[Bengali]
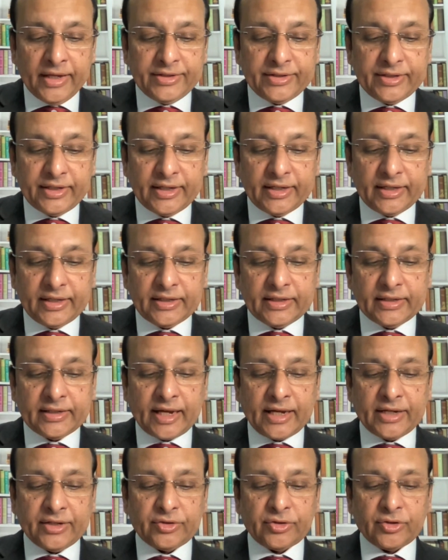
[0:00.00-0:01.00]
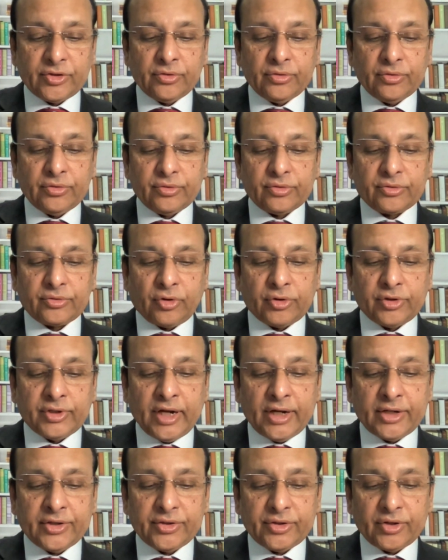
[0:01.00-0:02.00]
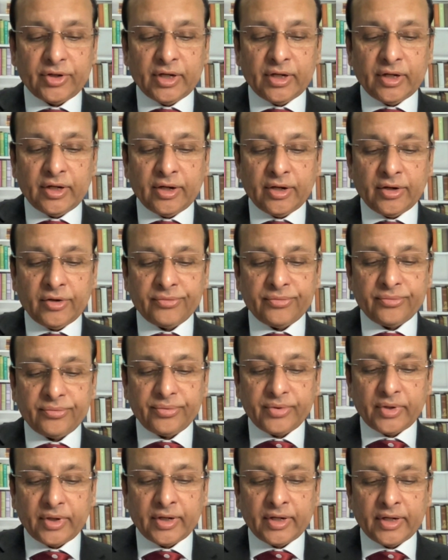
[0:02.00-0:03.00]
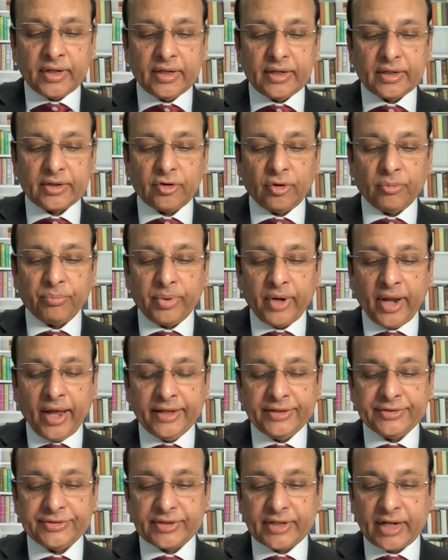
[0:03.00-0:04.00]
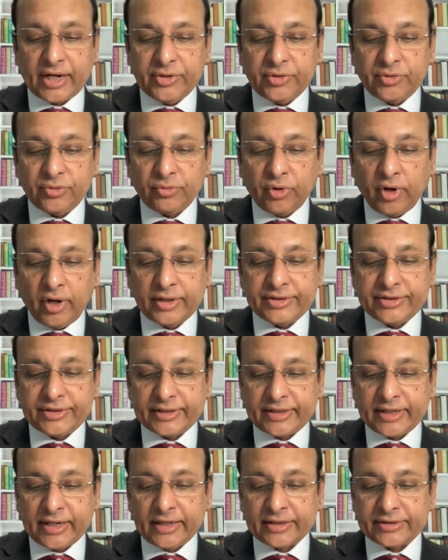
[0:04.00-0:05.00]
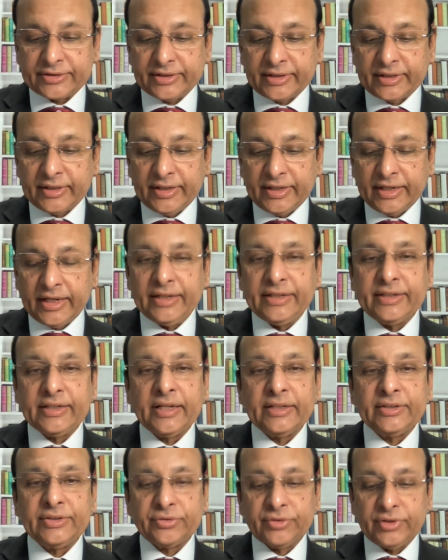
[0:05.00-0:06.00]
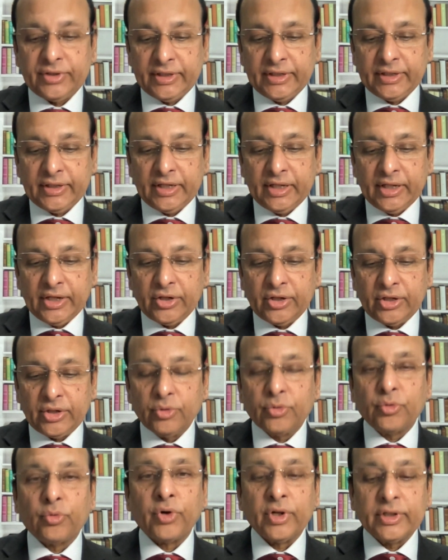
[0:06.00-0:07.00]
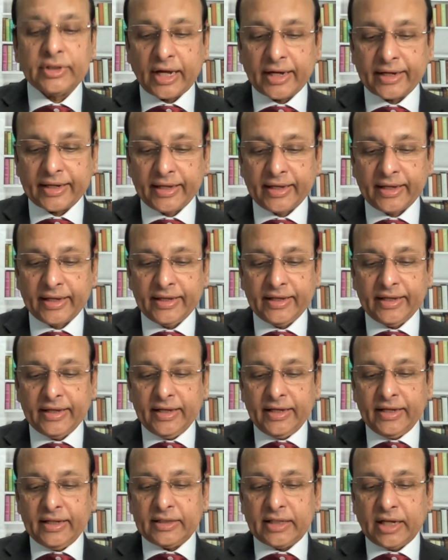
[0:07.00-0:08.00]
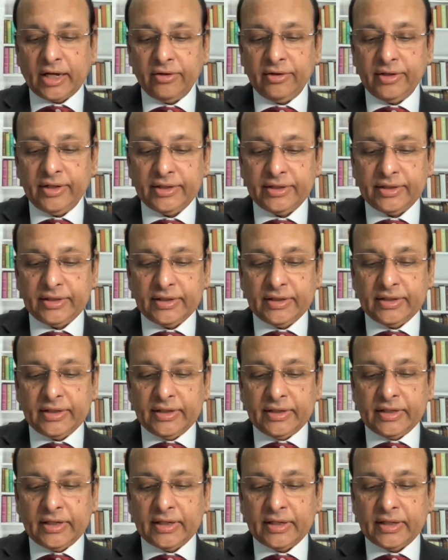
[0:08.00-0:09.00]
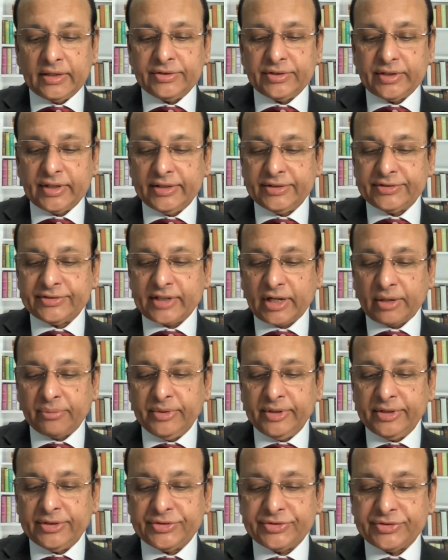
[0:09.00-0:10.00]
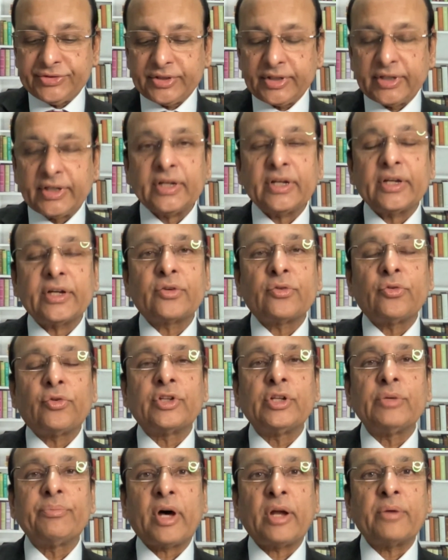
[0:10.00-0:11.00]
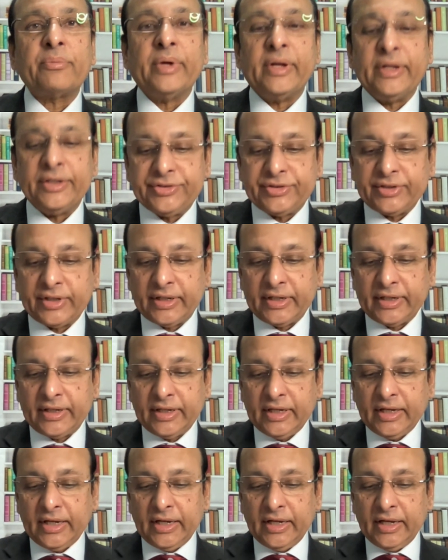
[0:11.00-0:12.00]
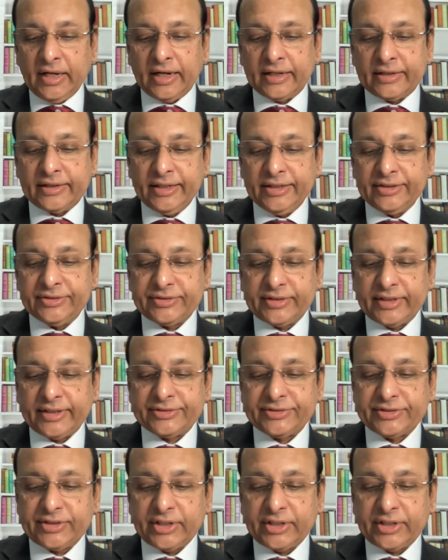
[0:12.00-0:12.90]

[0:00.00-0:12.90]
এই যে রাইট টু কন্ডাক্ট অফ কমপ্লায়েন্স রাইট টু ওয়ার্ক যেটা আছে এইটা যদি কেউ করে থাকে তাহলে সে স্টাবলিশড করতে পারবে যে অ্যাটলিস্ট